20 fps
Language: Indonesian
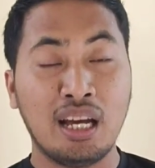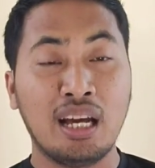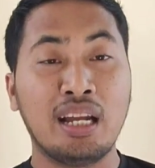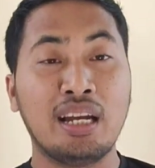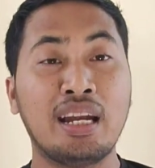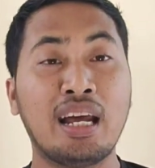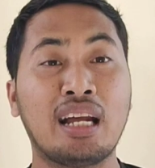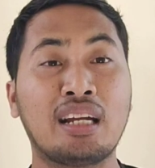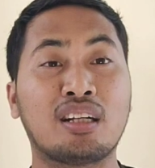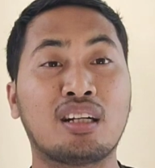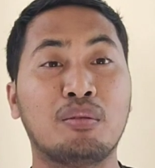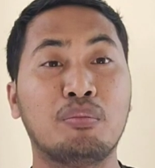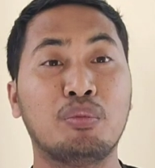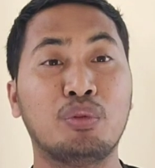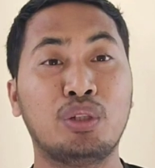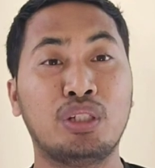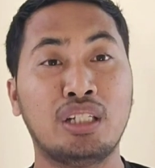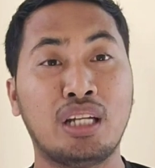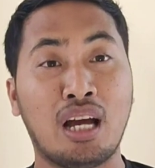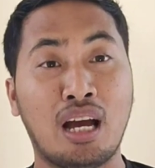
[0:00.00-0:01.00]
Dan
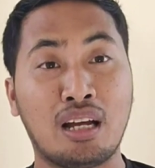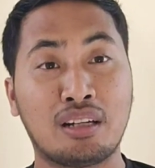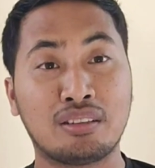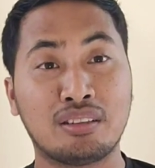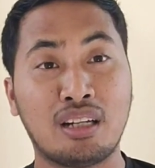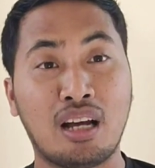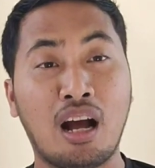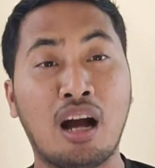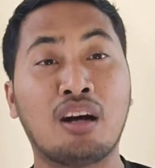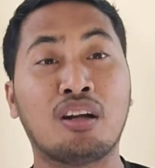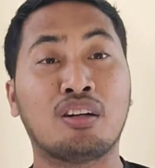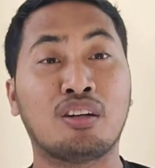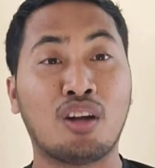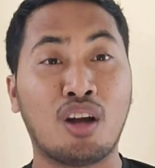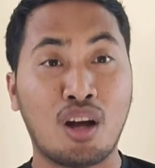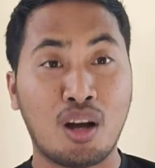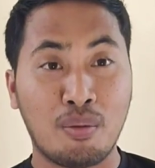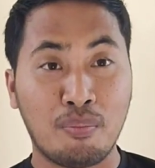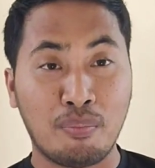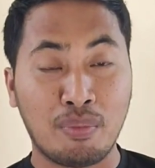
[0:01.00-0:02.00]
kemudian
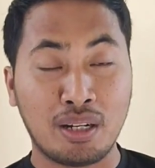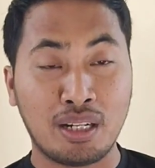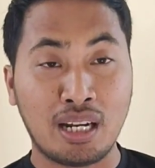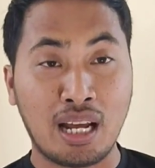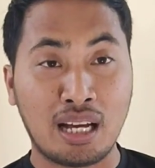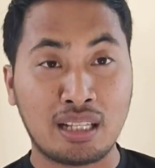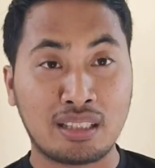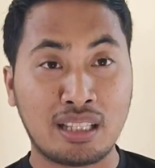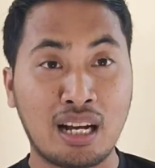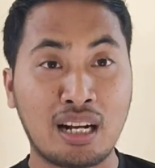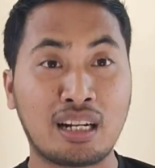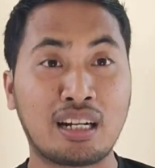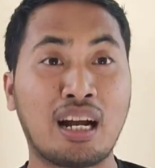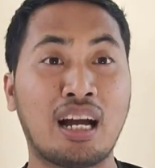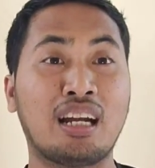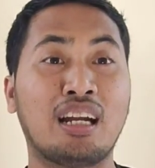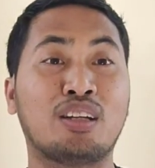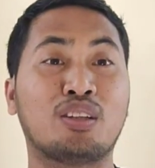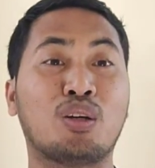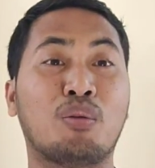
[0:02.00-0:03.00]
Allah
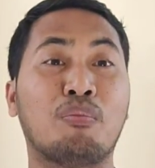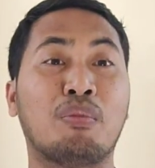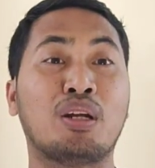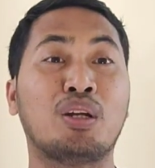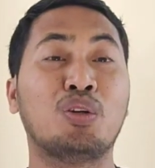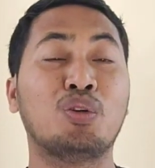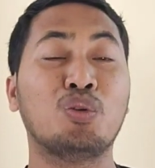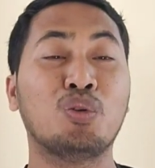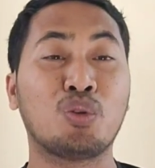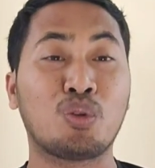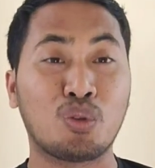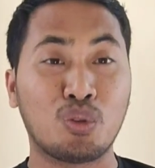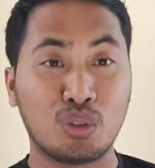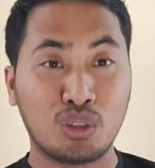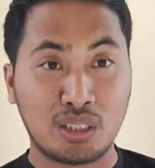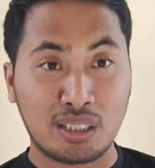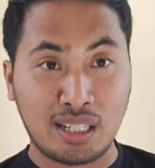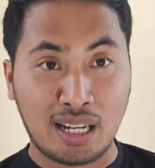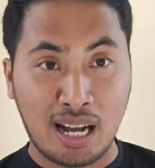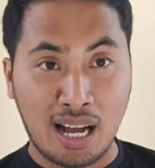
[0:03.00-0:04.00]
mendatangkan atau
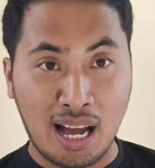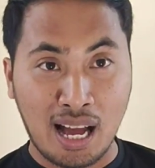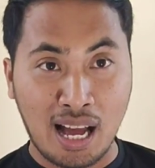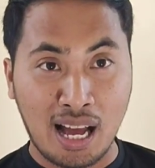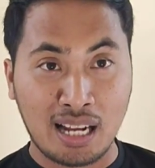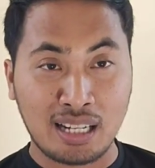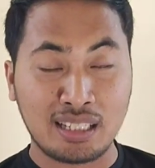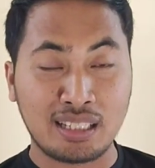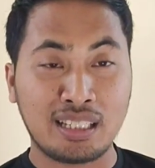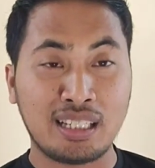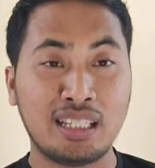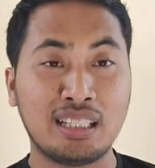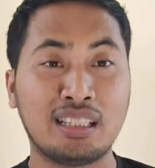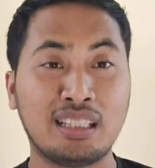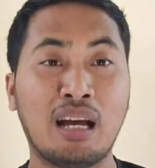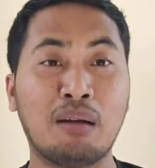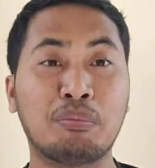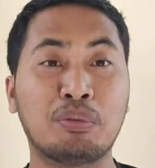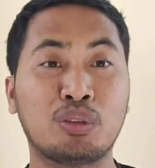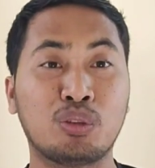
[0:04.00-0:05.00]
menurunkan
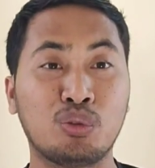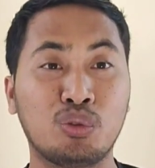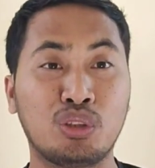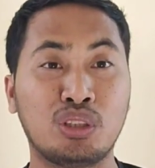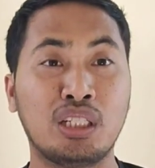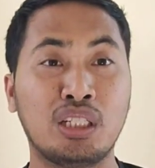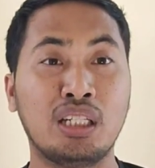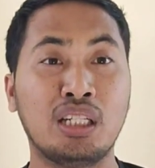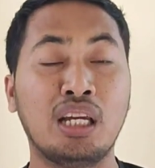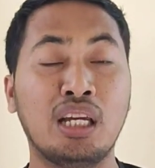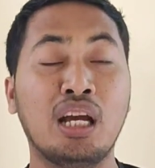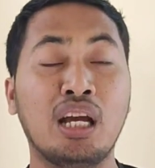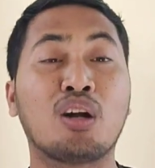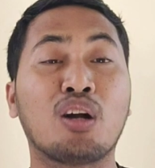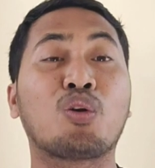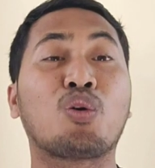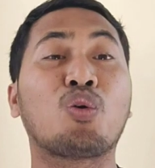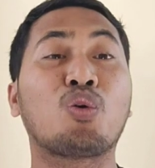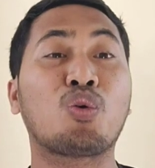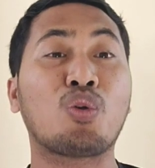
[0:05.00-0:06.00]
kitab suci
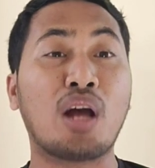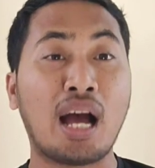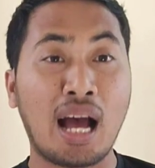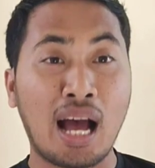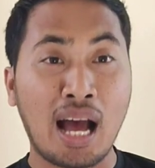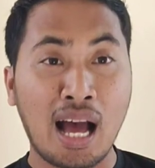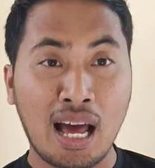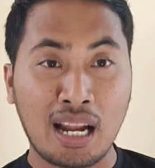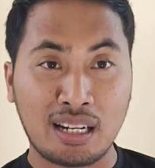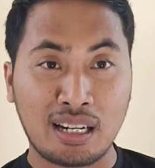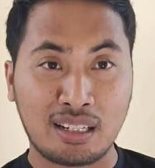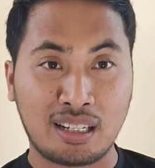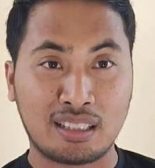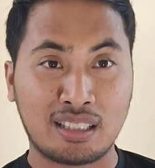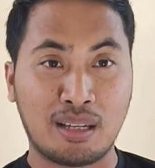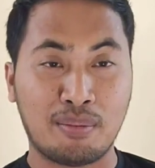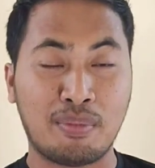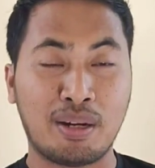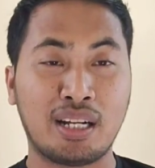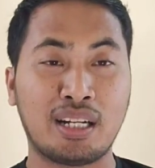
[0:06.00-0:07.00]
Quran
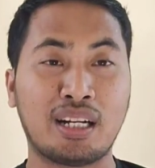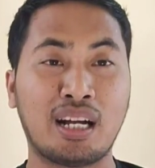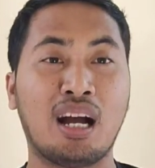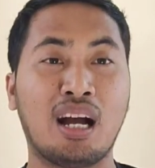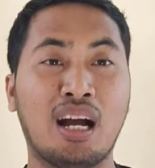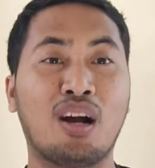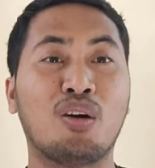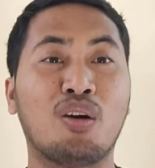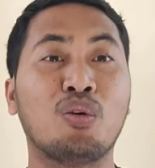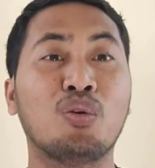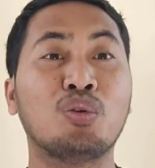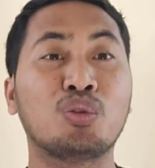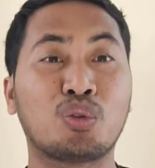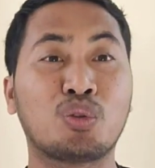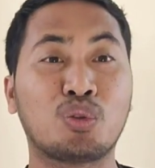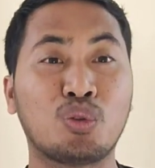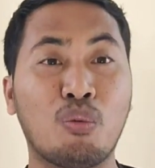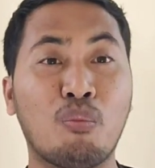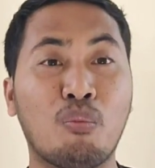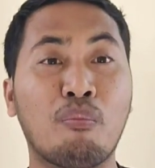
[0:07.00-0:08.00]
kata mereka
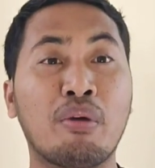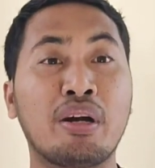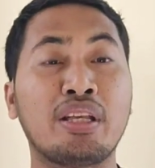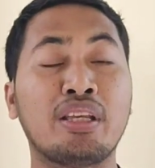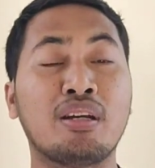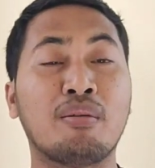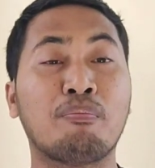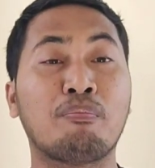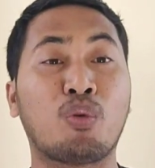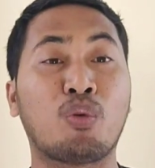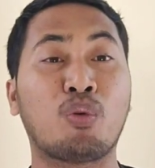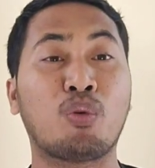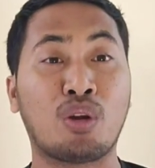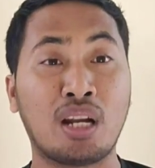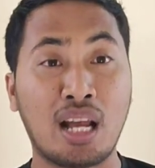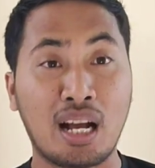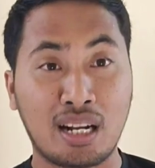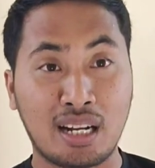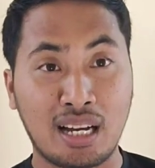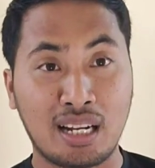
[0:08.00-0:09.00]
untuk
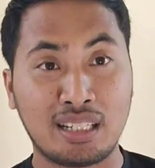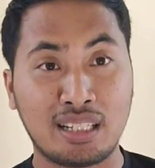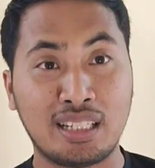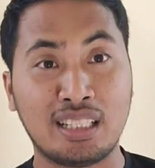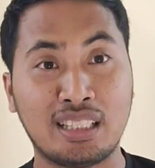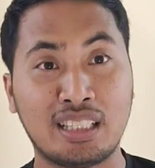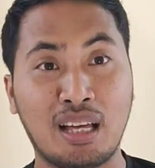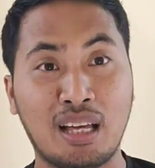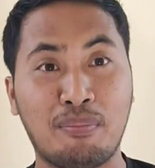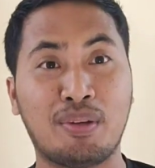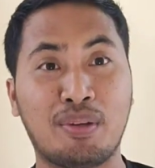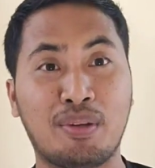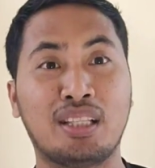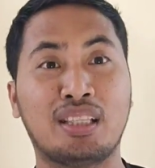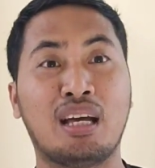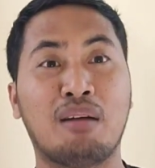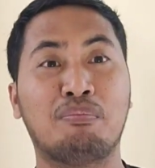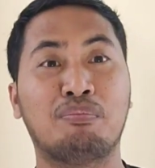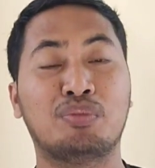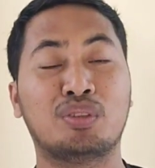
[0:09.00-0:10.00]
menyempurnakan
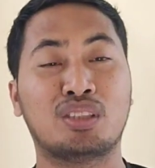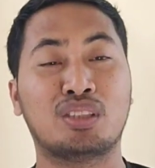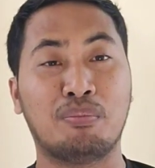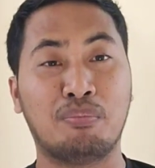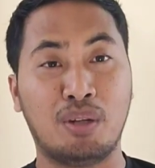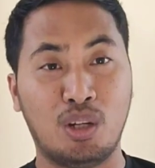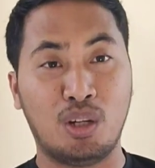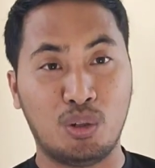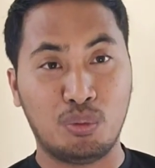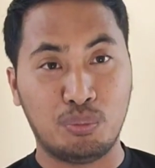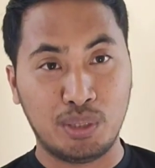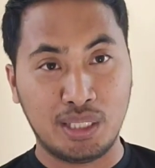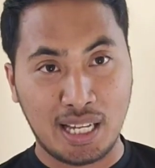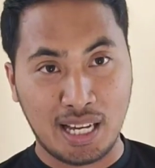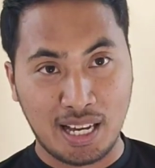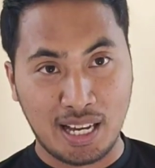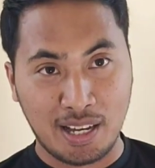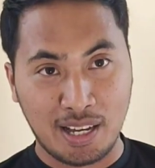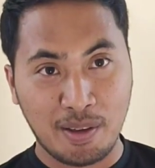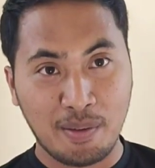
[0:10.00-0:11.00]
kitab-kitab
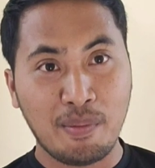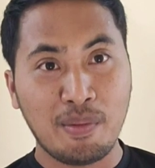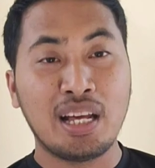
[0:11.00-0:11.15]
sebelumnya.